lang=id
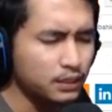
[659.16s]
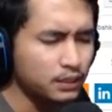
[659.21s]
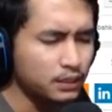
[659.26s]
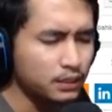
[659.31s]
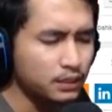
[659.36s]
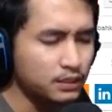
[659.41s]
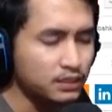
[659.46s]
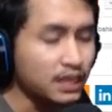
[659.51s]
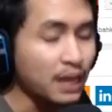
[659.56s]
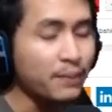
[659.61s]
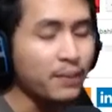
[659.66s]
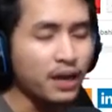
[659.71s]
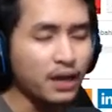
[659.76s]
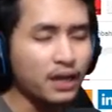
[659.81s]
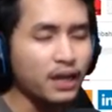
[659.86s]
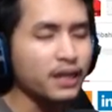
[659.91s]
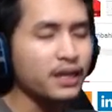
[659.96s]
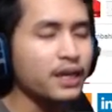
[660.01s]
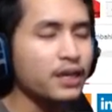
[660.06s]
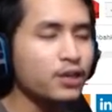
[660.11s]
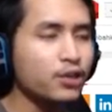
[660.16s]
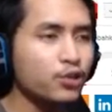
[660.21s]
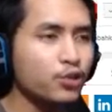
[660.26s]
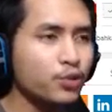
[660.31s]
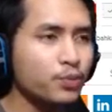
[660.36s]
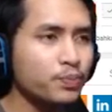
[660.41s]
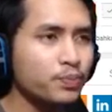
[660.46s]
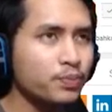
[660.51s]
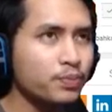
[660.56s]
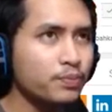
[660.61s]
sama kayak
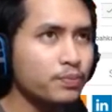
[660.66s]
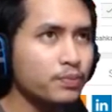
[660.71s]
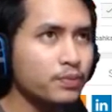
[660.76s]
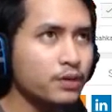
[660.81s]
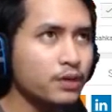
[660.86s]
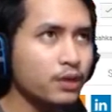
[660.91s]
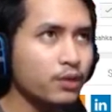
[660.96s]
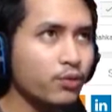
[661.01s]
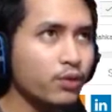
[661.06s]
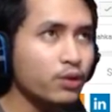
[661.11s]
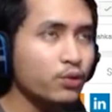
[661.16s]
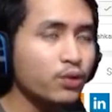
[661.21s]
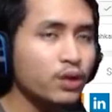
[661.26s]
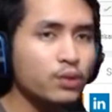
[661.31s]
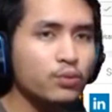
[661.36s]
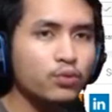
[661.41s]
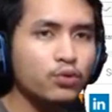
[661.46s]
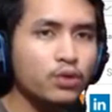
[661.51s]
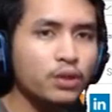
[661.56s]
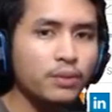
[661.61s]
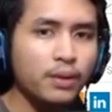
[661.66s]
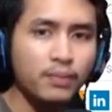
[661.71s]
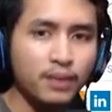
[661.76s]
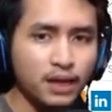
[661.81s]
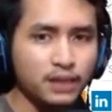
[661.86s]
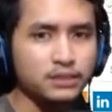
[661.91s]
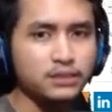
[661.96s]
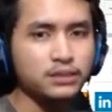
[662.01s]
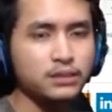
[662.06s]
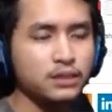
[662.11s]
YouTube Rewind
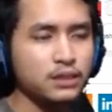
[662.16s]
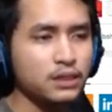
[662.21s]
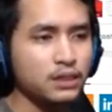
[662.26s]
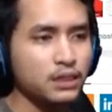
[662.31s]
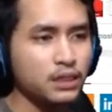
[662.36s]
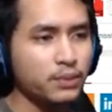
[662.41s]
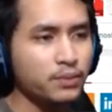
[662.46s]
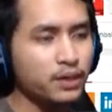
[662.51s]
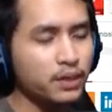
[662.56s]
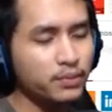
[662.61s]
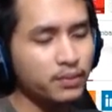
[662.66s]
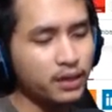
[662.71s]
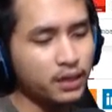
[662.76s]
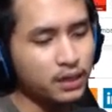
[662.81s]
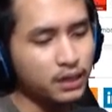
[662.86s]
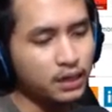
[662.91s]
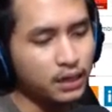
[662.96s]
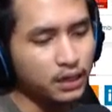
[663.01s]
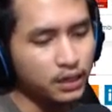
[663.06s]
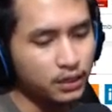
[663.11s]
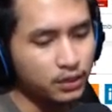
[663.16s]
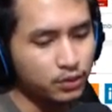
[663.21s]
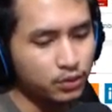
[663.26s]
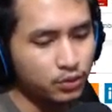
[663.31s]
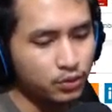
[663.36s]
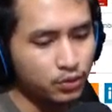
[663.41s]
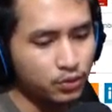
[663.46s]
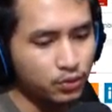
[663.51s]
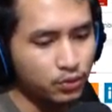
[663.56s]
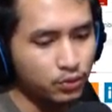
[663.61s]
2015, dimana mereka
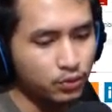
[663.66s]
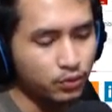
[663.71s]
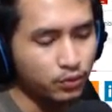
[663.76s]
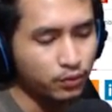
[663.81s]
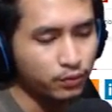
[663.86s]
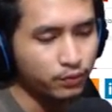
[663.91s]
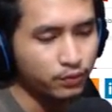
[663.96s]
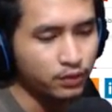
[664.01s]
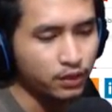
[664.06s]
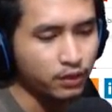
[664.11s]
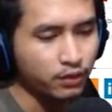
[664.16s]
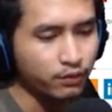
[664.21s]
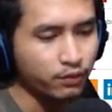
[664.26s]
itu titik